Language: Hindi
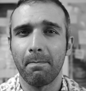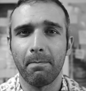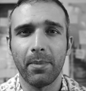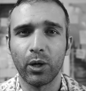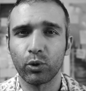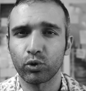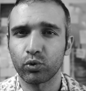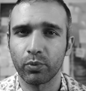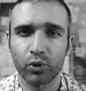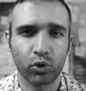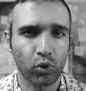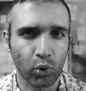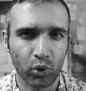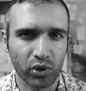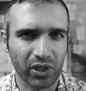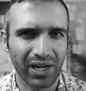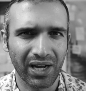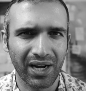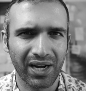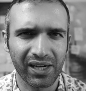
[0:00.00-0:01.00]
मैं उसमें
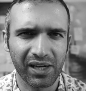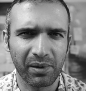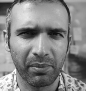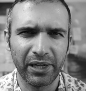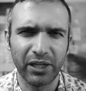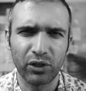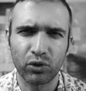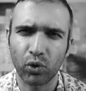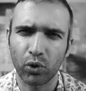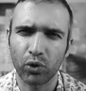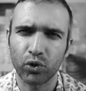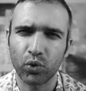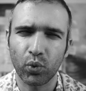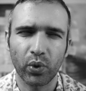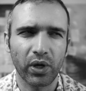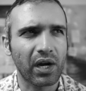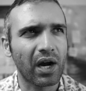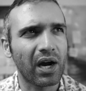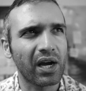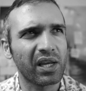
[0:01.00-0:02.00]
सोचने लगा कि भाई सौ
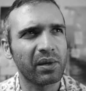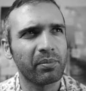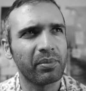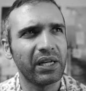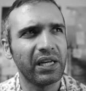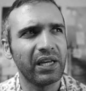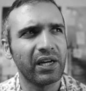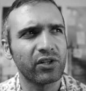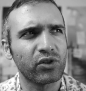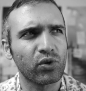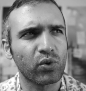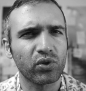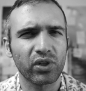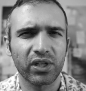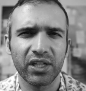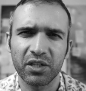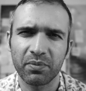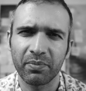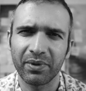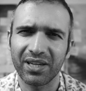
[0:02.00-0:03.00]
चूहे खा कि बिल्ली हज को
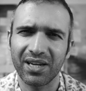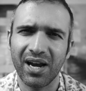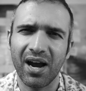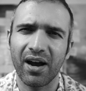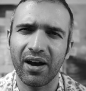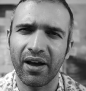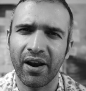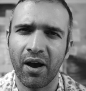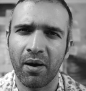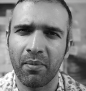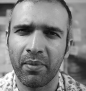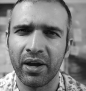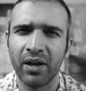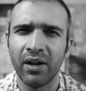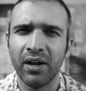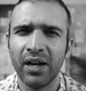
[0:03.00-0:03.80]
चली इसमें क्या ख़राब